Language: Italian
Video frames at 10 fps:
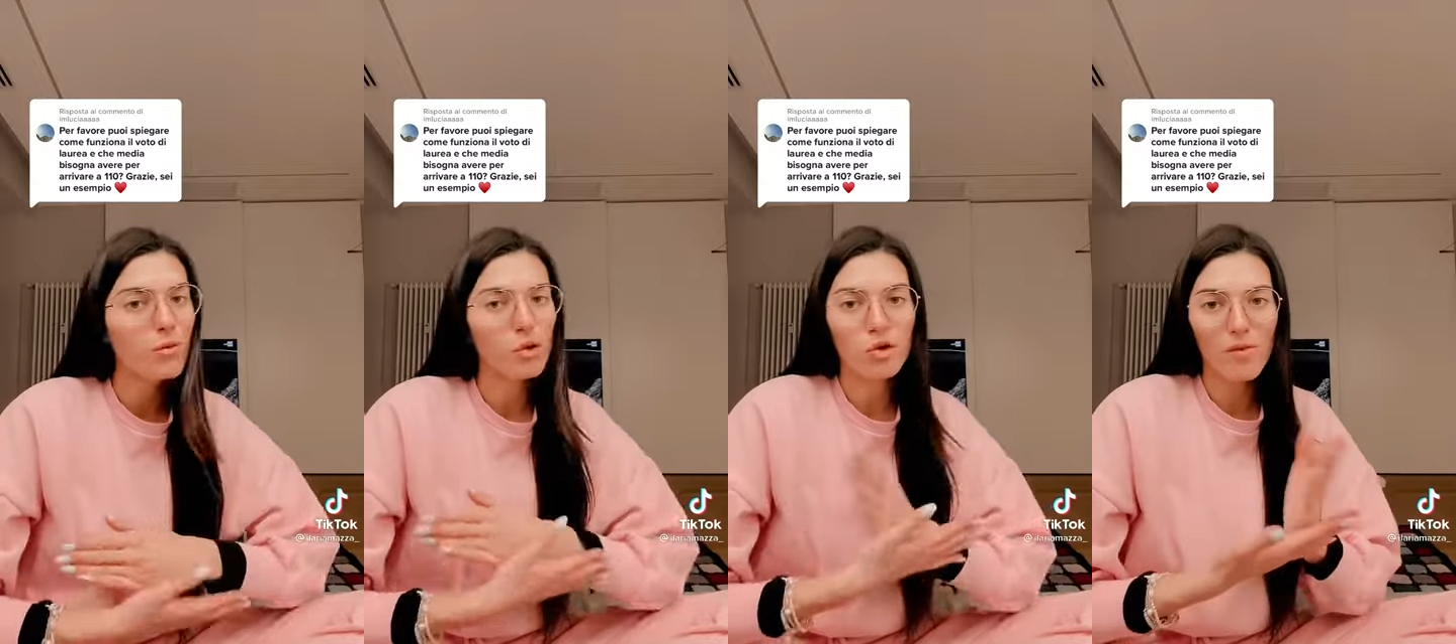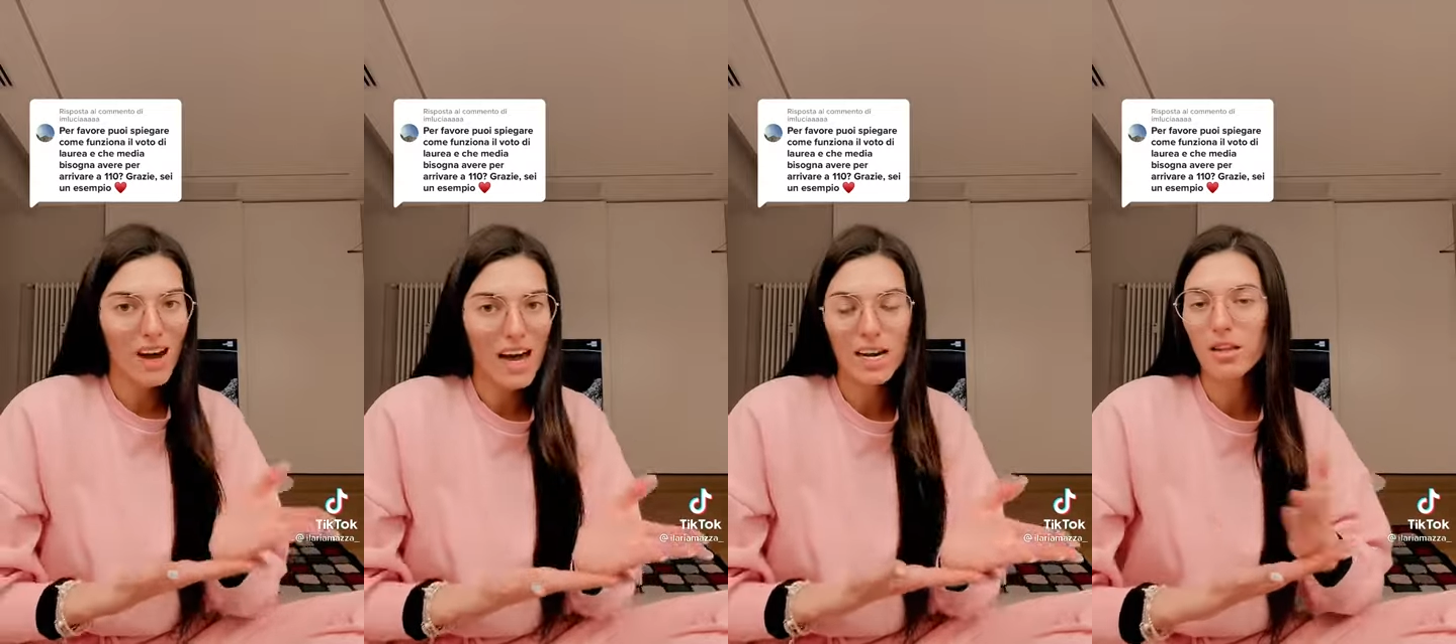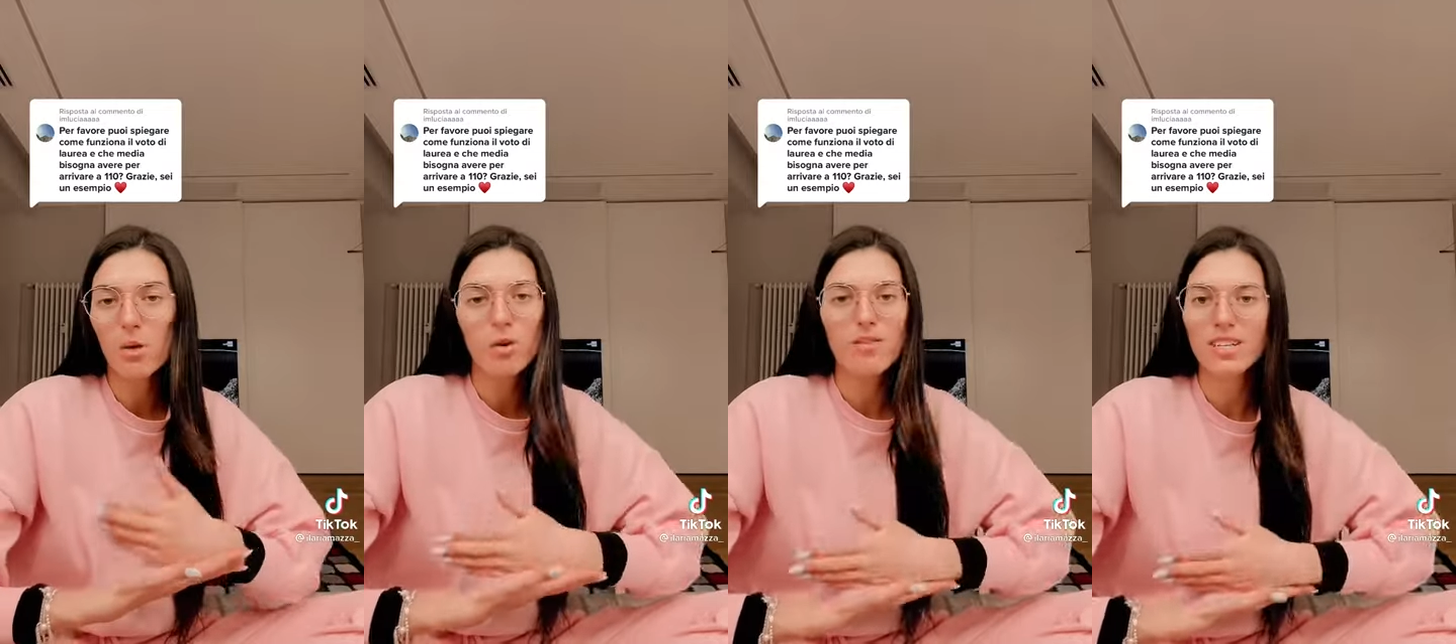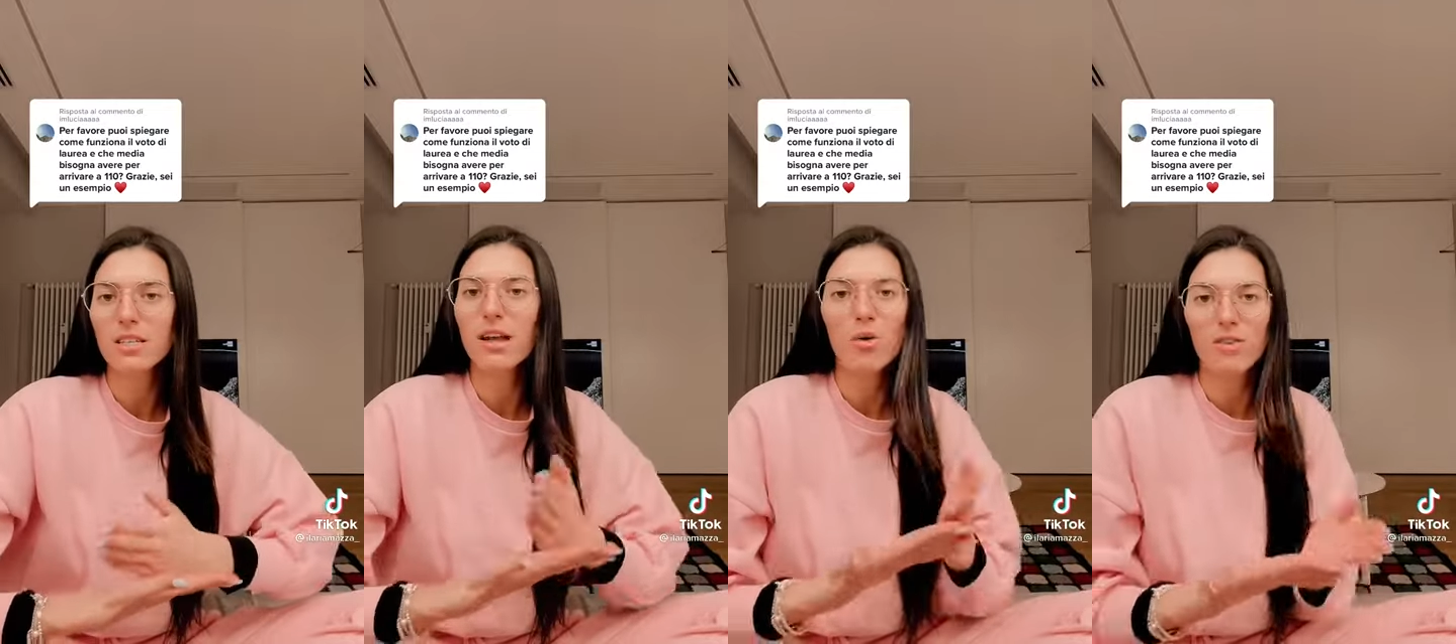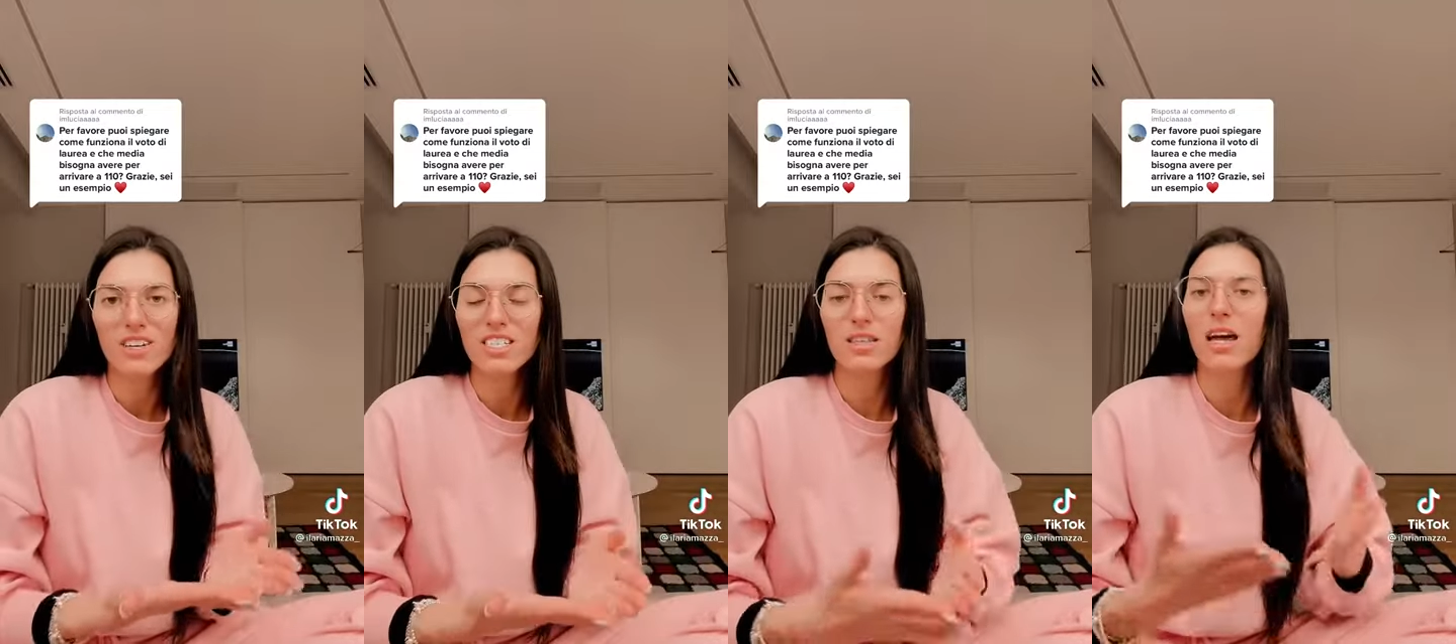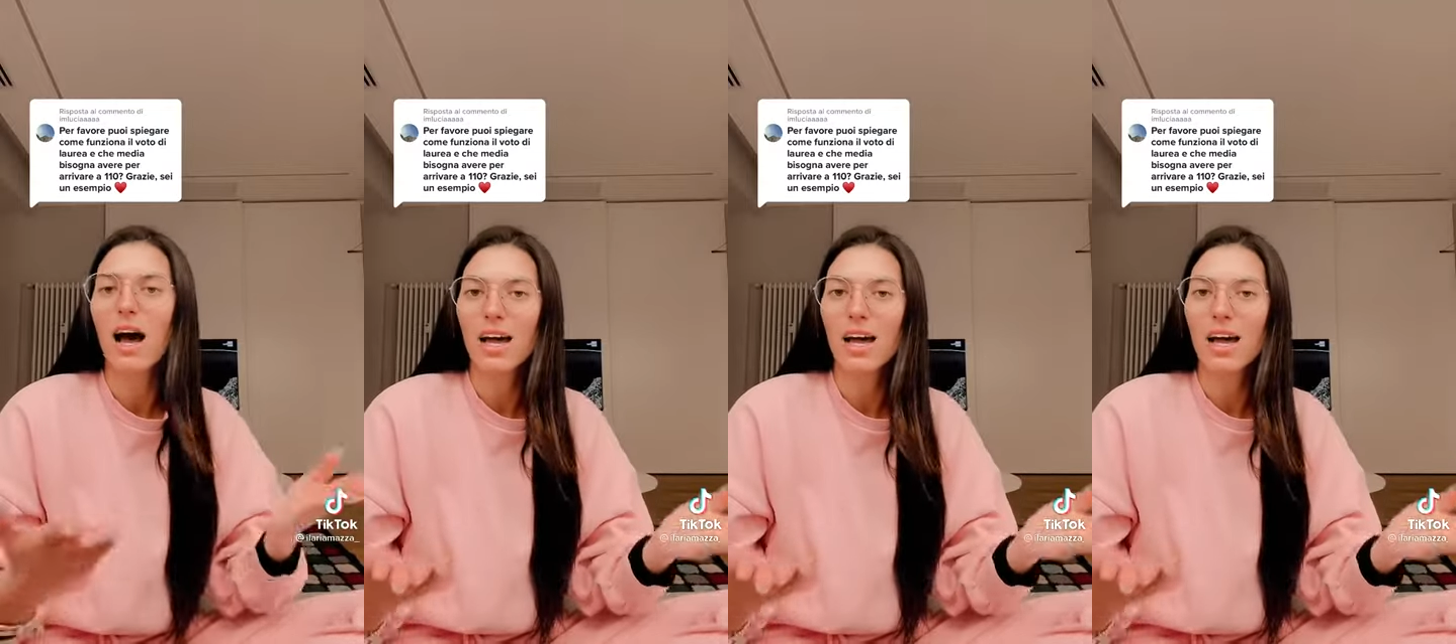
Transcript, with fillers: voto varia da università a università.